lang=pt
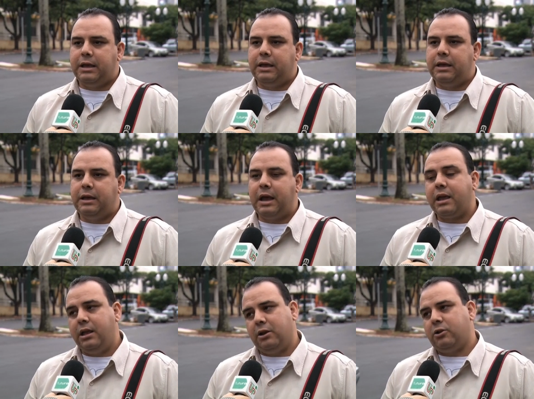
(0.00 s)
E
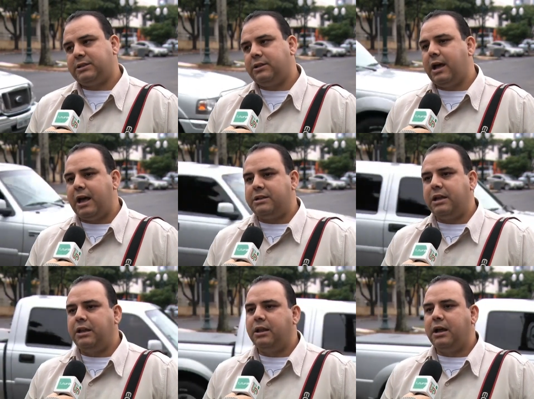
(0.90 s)
aqui na nossa cidade
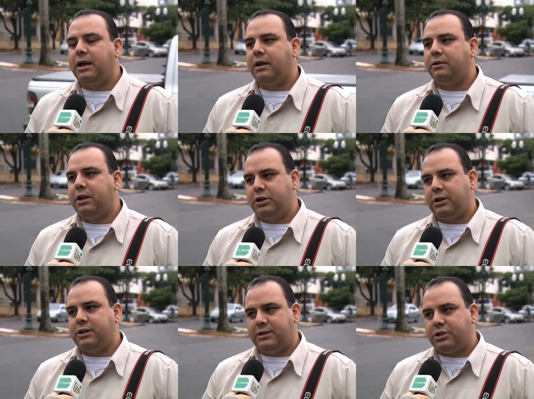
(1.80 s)
ainda
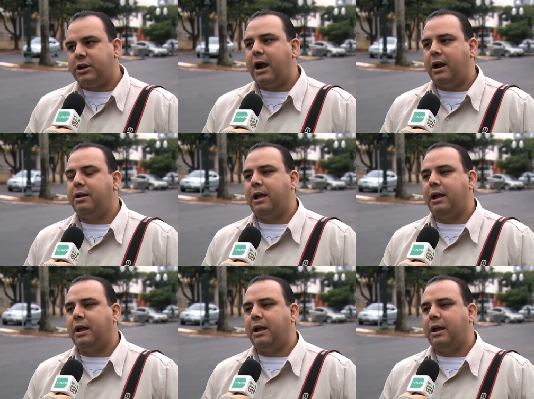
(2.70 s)
deixa a desejar,